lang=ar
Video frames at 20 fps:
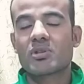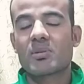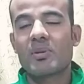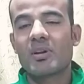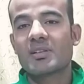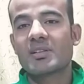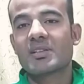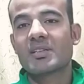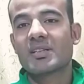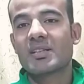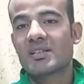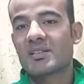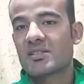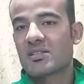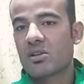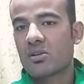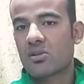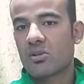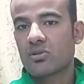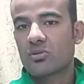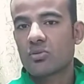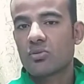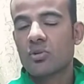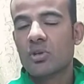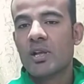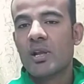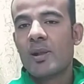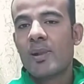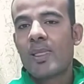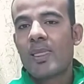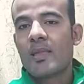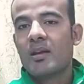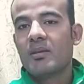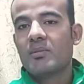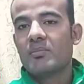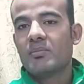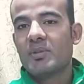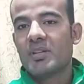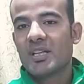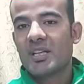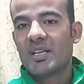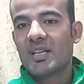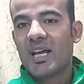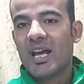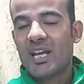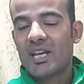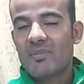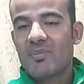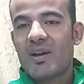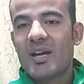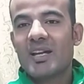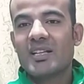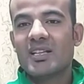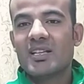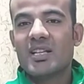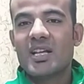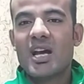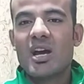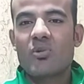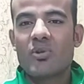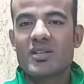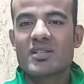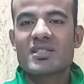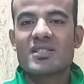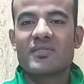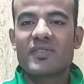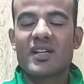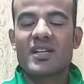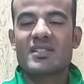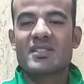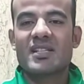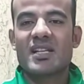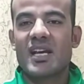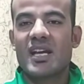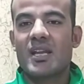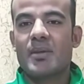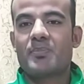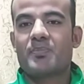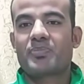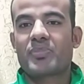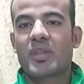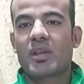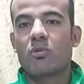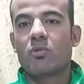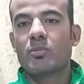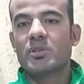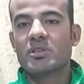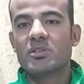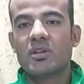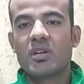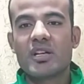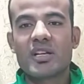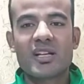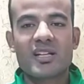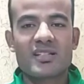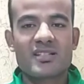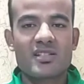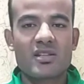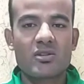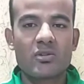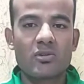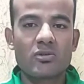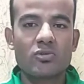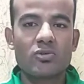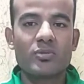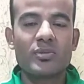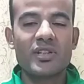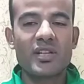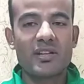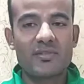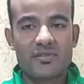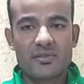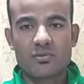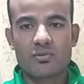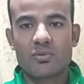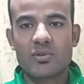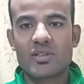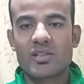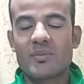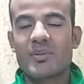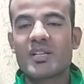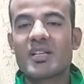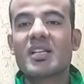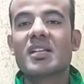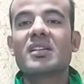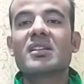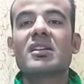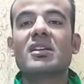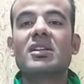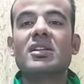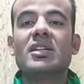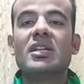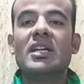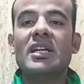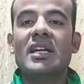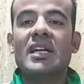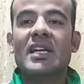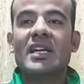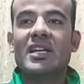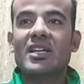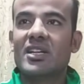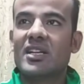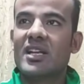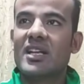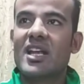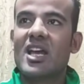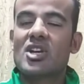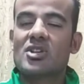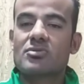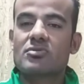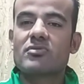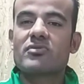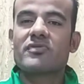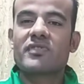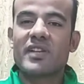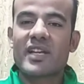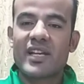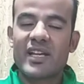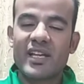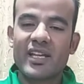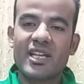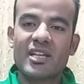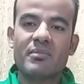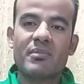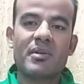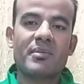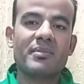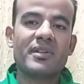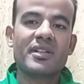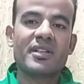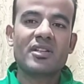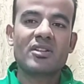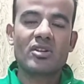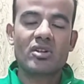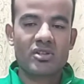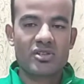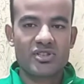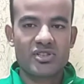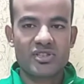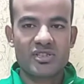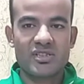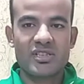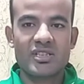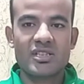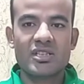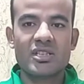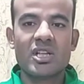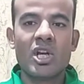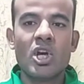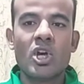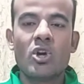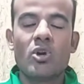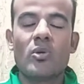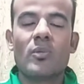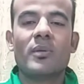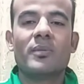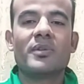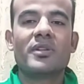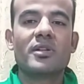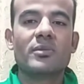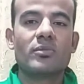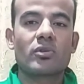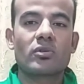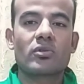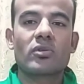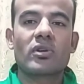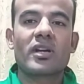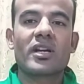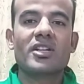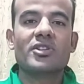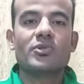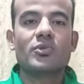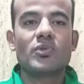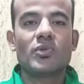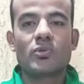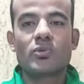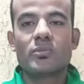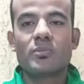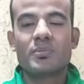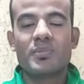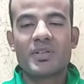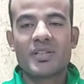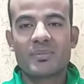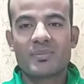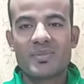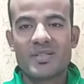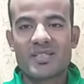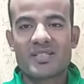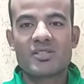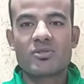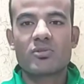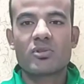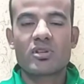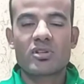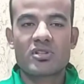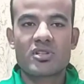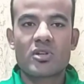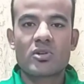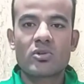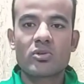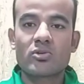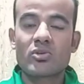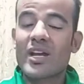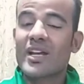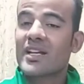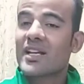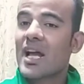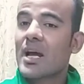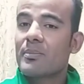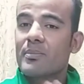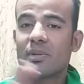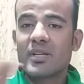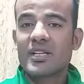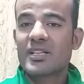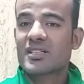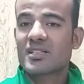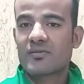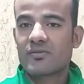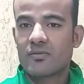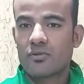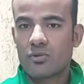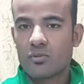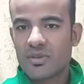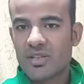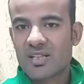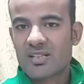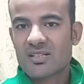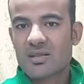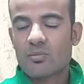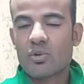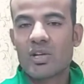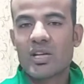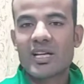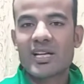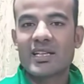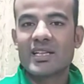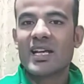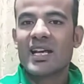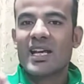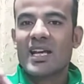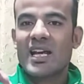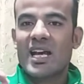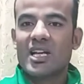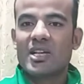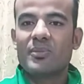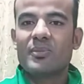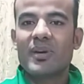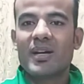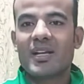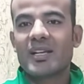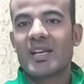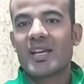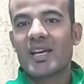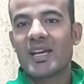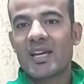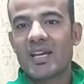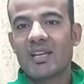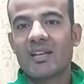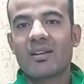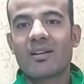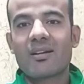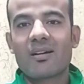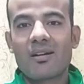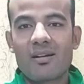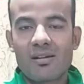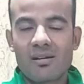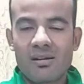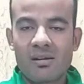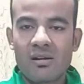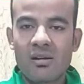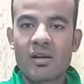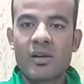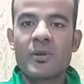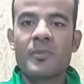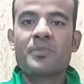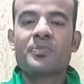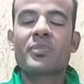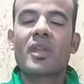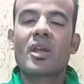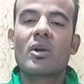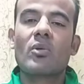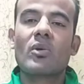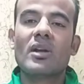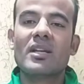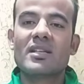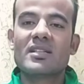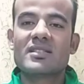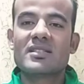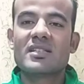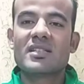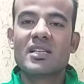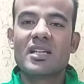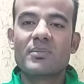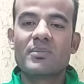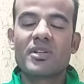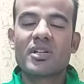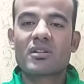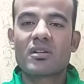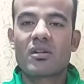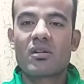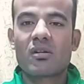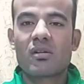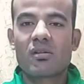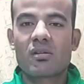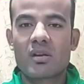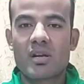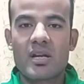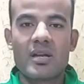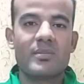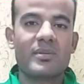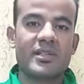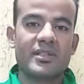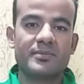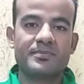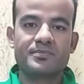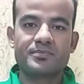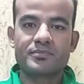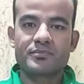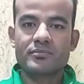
طبعا كريستيانو رونالدو من اللعيبه اللي لها وزن في كاس العالم وبيضاهي كريستيانو رونالدو بنفسه واتمنى ان ان انا اشوف نهائي ما بين الارجنتين وما بين البرتغالي ويكون بين ميسي وكريستيانو رونالدو اي نعم اللي يكسب فيهم يكسب ولكن هيبقى نهائي القرن والذي لم يتكرر ابدا